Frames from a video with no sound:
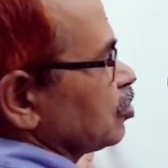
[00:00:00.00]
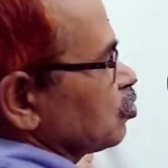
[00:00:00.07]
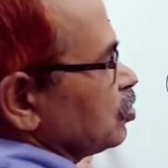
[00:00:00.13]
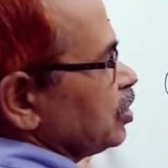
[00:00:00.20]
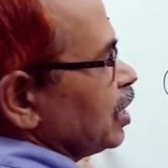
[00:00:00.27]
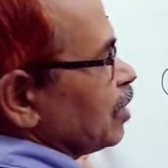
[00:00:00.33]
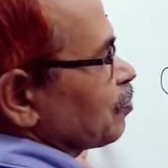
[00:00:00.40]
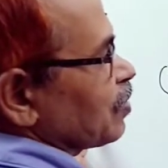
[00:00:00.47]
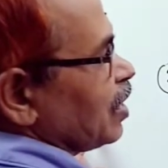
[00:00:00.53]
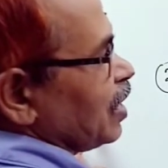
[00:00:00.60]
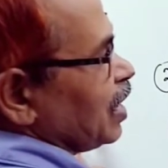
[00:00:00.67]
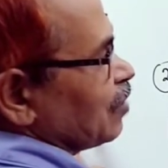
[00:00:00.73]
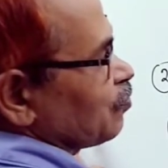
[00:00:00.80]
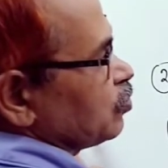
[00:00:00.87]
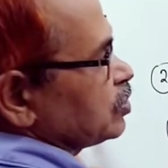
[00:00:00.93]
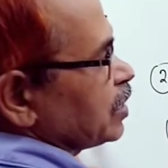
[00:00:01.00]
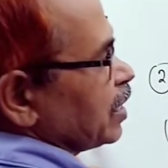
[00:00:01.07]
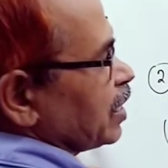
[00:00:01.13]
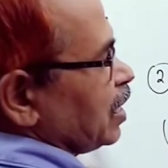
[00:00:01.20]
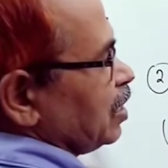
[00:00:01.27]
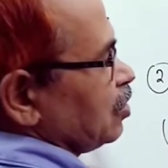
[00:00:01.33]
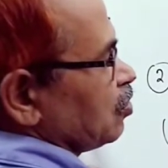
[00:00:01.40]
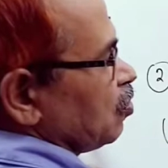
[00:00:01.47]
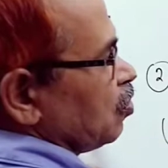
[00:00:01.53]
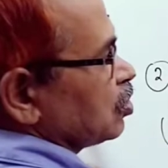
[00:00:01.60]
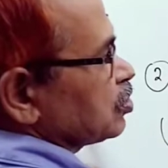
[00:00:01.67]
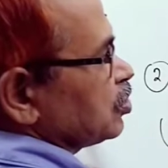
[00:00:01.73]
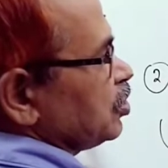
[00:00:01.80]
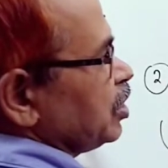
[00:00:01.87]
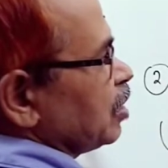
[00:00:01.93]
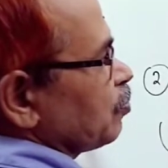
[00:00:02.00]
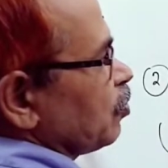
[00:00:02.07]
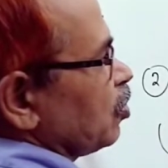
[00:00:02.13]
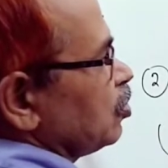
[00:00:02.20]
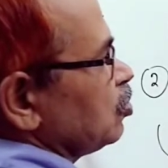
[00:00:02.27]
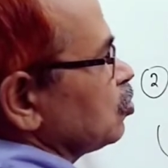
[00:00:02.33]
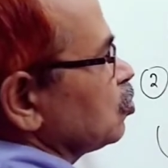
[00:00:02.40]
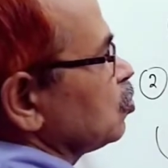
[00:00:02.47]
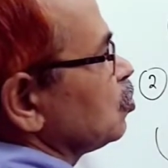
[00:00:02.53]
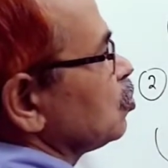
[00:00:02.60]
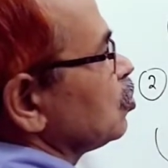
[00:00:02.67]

तो ये आपका हाफ हो जाएगा और थ्री अपॉन टू